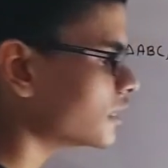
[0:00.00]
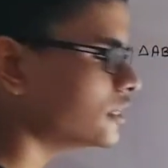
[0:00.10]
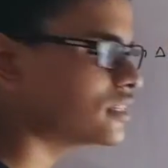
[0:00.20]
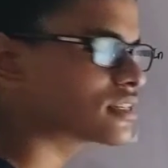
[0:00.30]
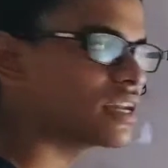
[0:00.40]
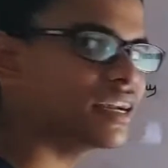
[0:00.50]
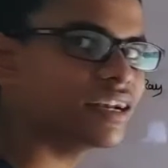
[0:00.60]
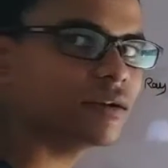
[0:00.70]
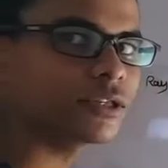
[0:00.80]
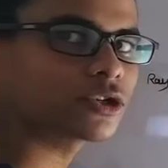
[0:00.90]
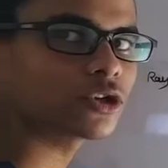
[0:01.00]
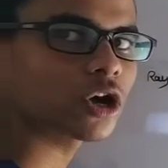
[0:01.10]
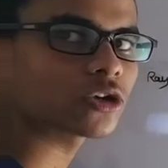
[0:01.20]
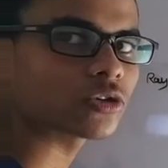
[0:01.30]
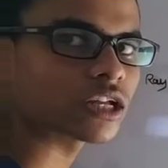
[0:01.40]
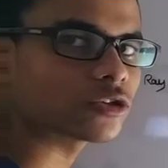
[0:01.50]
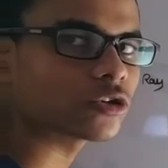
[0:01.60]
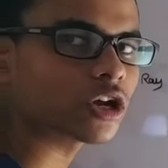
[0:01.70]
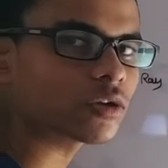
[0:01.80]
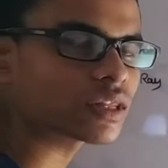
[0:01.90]
है जिसके एंड एंड में दो डॉट होता है दो
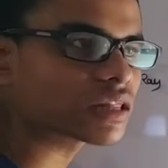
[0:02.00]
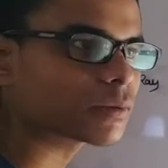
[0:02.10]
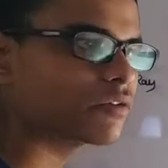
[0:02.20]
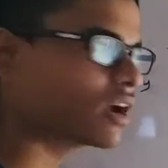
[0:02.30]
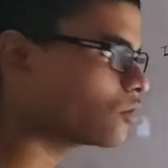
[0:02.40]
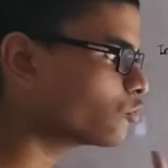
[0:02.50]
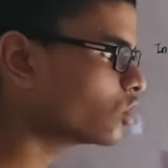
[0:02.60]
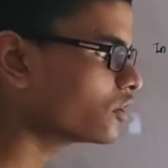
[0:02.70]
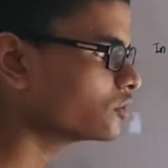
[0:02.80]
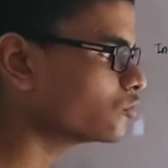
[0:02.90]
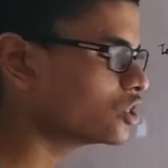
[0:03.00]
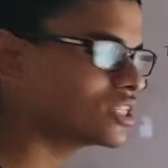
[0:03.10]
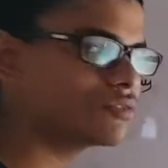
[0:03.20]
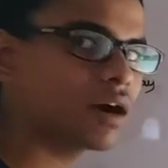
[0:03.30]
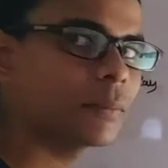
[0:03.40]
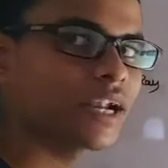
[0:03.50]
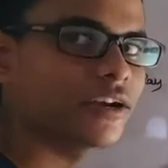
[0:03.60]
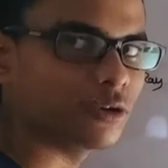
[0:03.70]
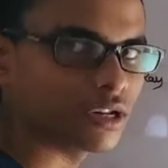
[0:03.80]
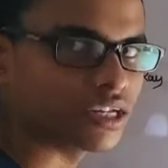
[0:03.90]
डॉट मतलब कि वो वो चीज वहां पे एंड
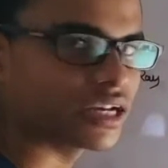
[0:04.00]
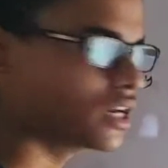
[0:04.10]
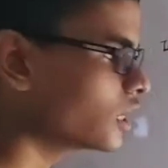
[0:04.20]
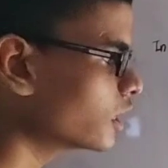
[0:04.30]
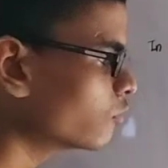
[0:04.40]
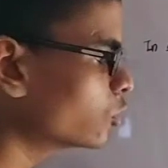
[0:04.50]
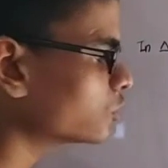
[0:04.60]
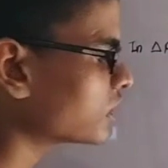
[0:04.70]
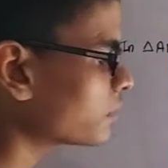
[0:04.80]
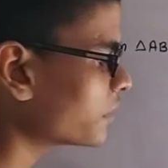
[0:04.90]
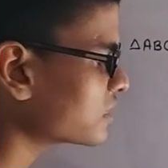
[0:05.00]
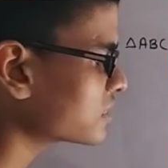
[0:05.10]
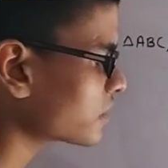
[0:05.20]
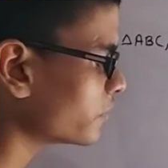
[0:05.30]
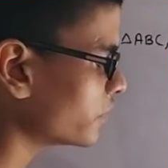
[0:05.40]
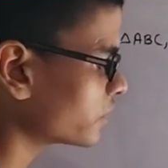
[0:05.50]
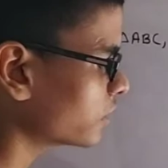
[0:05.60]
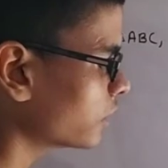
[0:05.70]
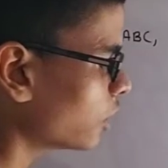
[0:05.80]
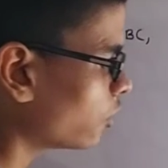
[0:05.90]
हो रही है वो होता है हमारा सेगमेंट
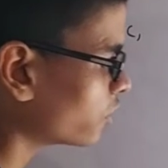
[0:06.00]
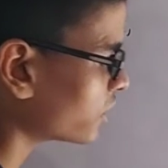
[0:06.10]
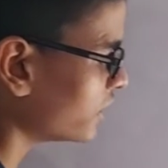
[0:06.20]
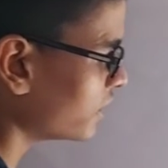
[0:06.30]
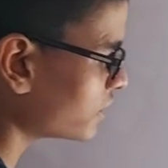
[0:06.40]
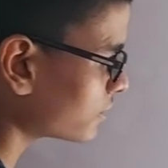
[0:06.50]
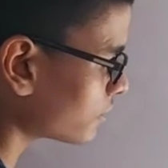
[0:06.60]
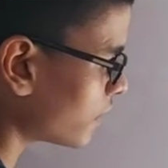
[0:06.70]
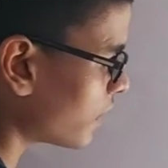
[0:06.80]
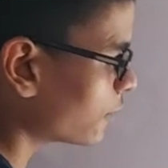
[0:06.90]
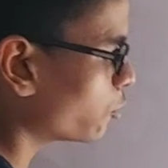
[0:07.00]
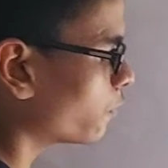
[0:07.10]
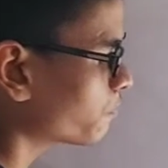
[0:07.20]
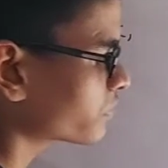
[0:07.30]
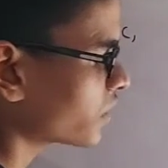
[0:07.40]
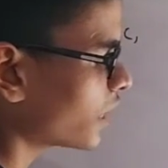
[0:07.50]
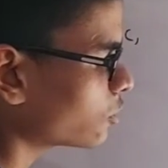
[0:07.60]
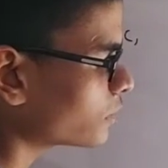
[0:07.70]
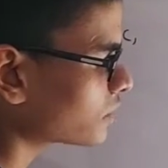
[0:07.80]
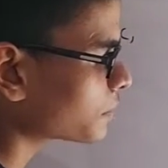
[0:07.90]
और एक एरो एरो
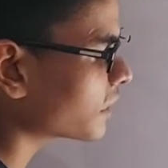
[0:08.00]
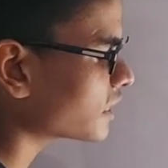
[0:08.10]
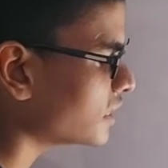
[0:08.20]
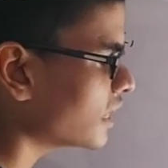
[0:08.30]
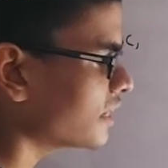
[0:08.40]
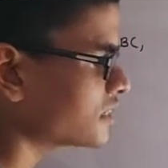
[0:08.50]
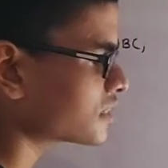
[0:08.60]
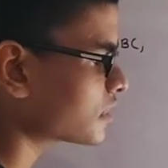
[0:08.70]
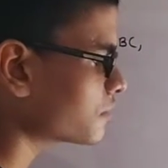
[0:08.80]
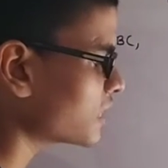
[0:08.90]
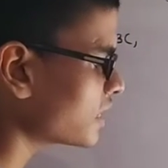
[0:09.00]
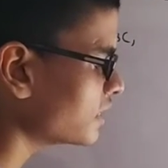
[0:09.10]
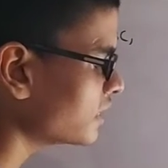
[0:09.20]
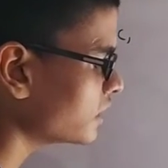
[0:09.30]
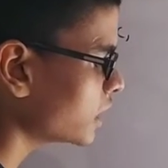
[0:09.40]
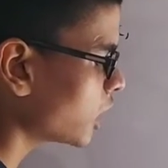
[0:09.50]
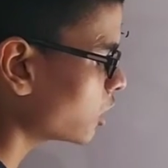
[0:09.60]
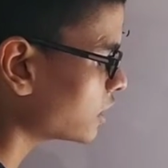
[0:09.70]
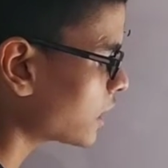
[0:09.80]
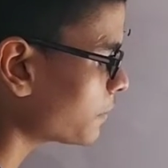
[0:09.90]
मतलब क्या कि ये लाइन इस तरफ जा रही है और
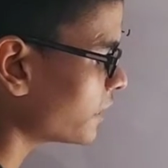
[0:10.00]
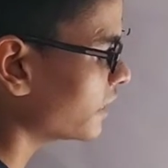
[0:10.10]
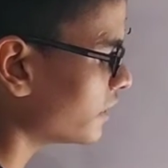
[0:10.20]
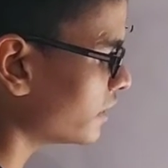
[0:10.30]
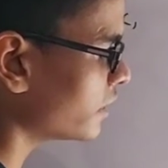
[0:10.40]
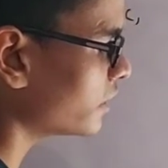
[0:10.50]
यहाँ पे एंड है